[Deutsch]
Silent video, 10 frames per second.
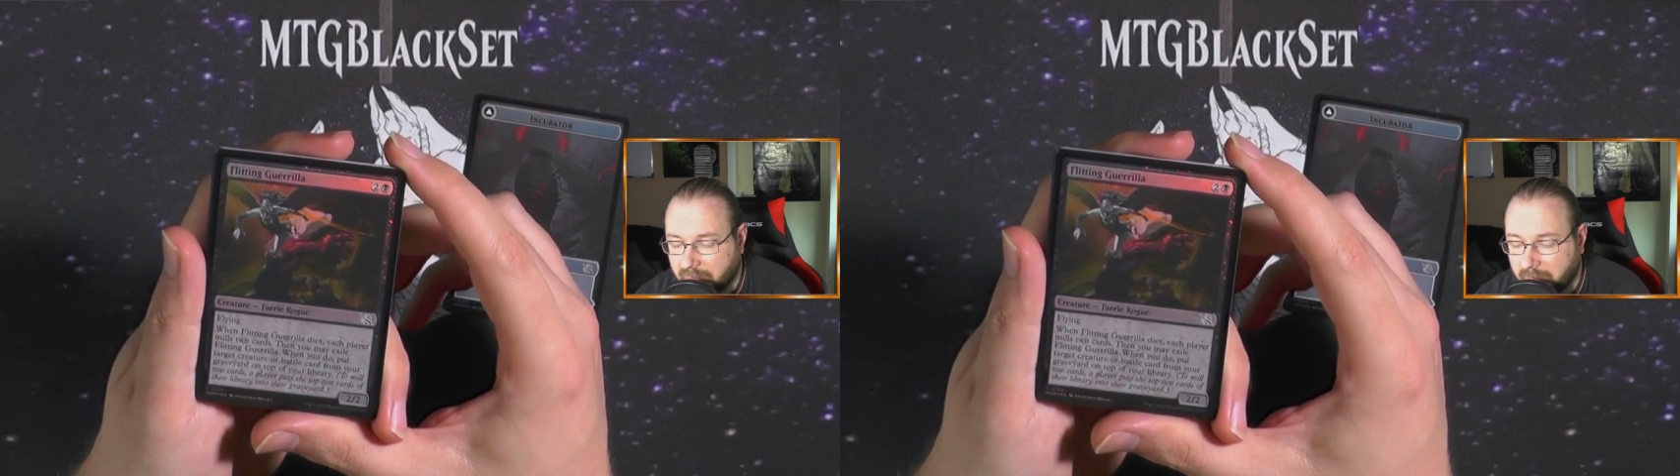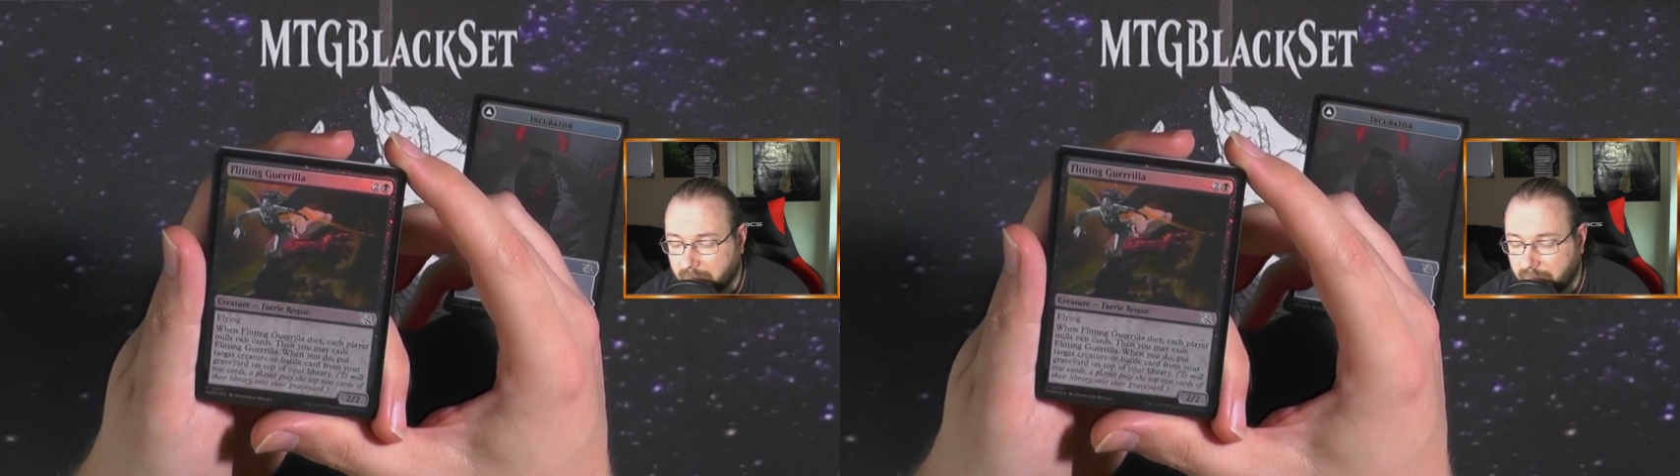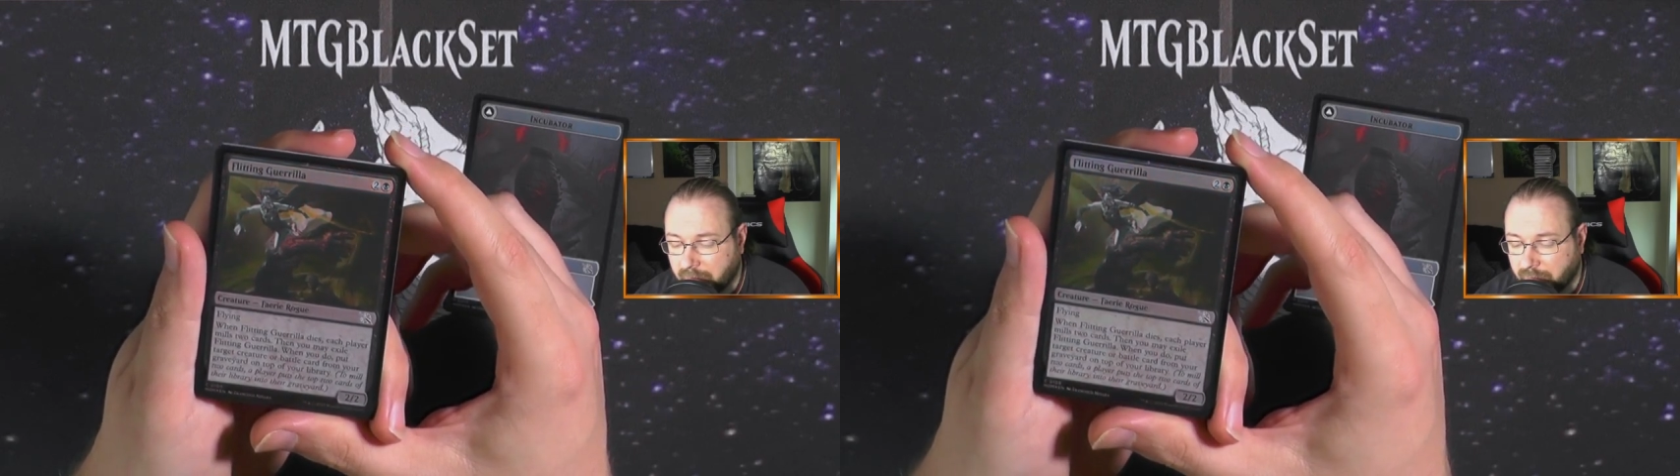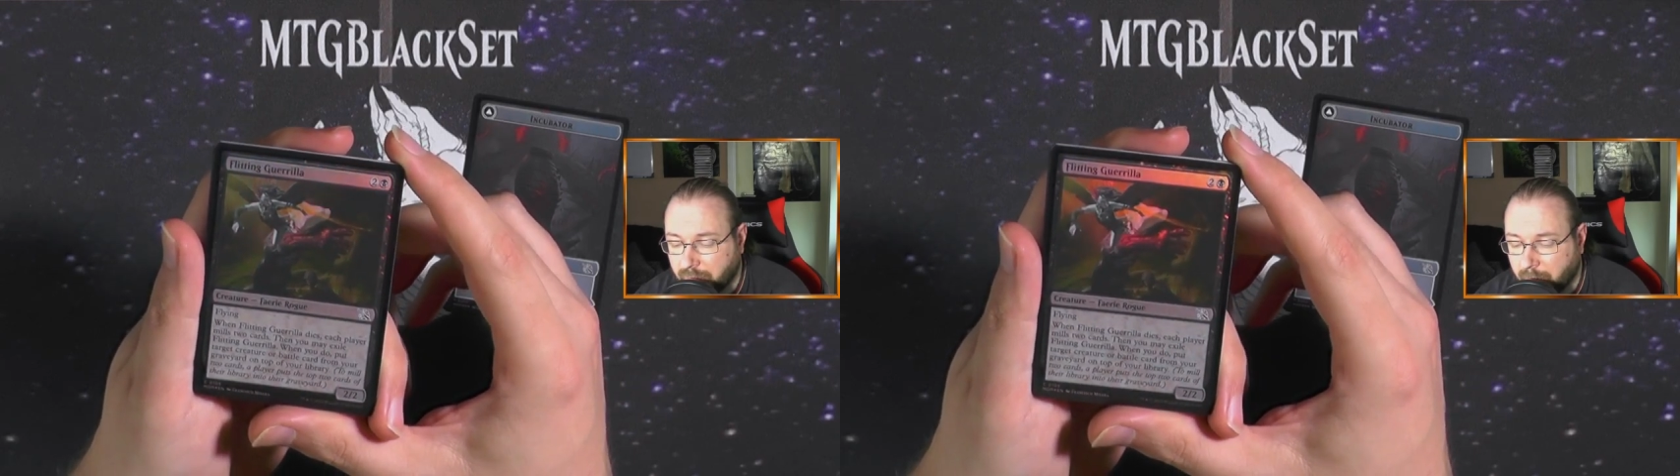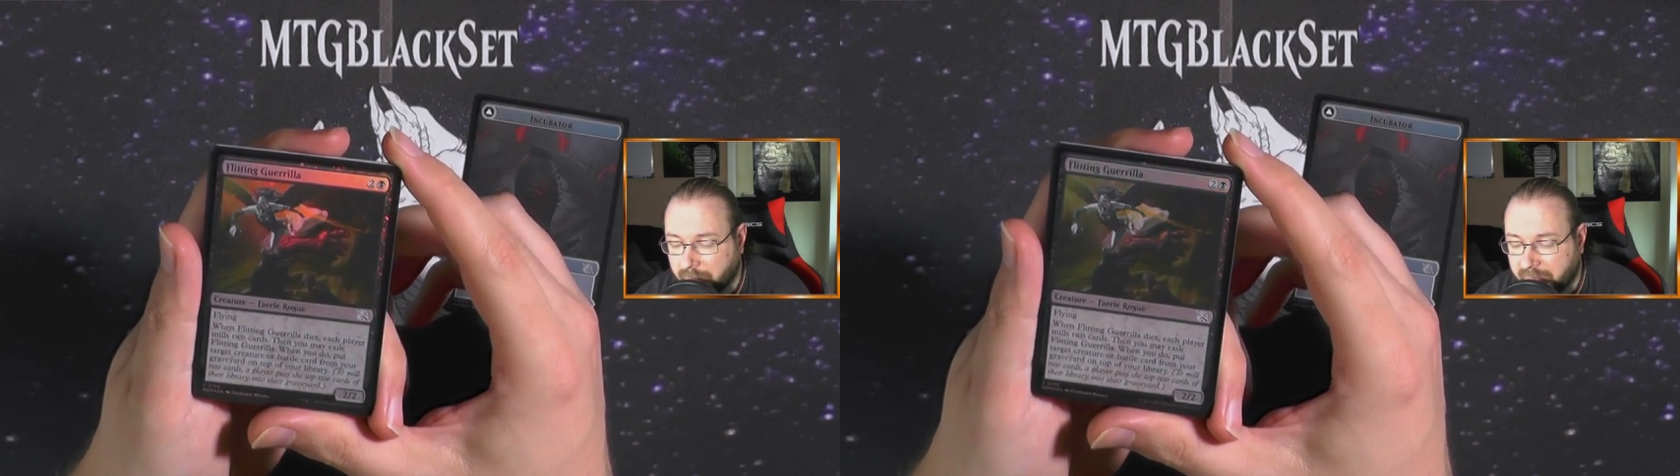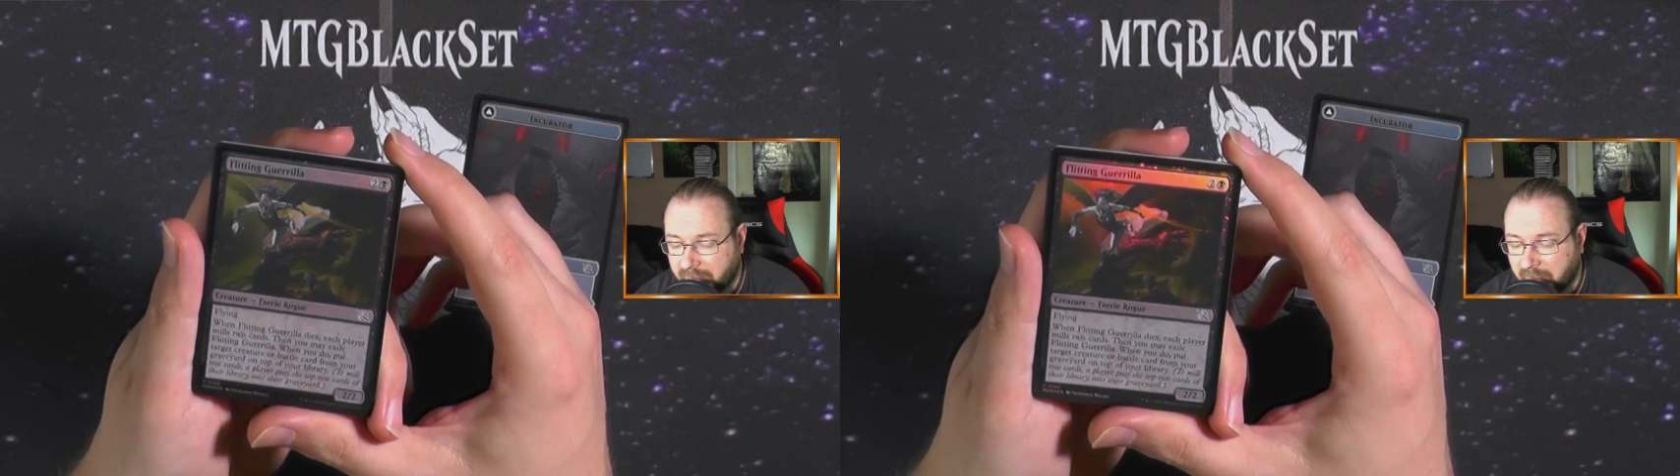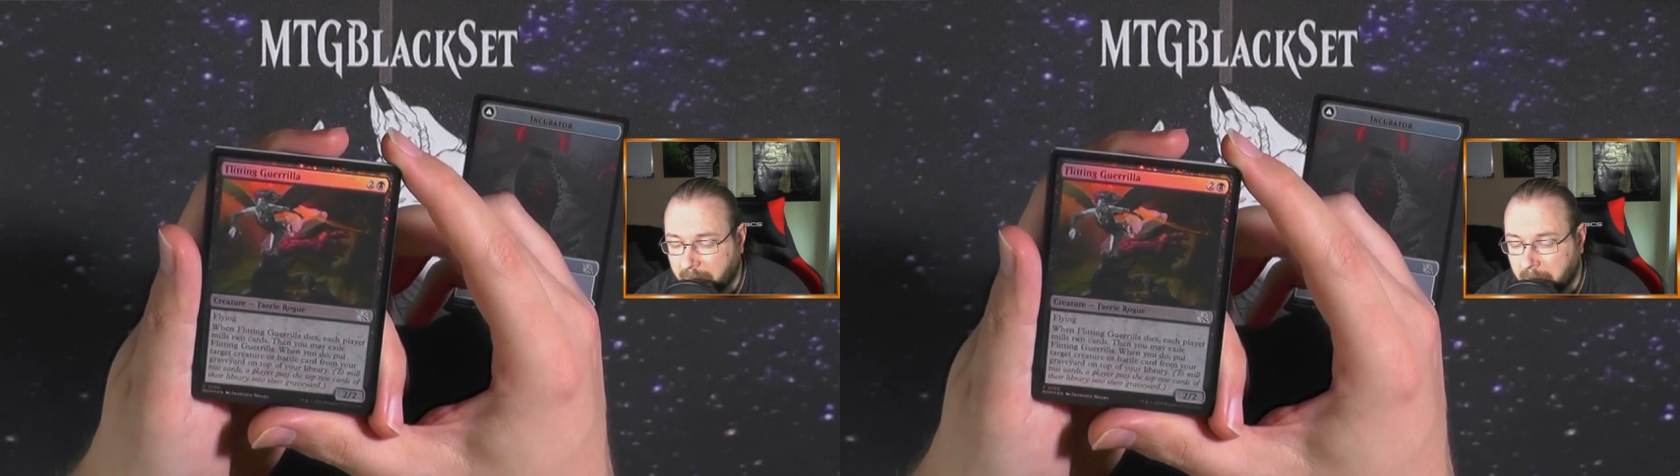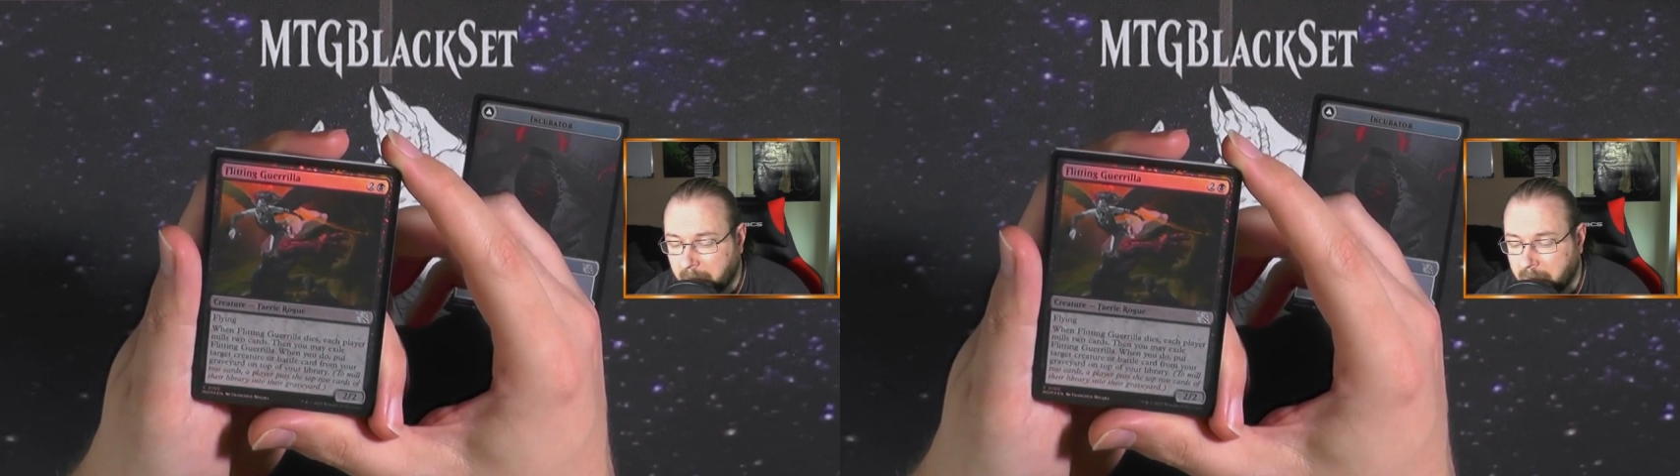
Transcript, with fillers: aus einem Friedhof oben aufs Deck legen.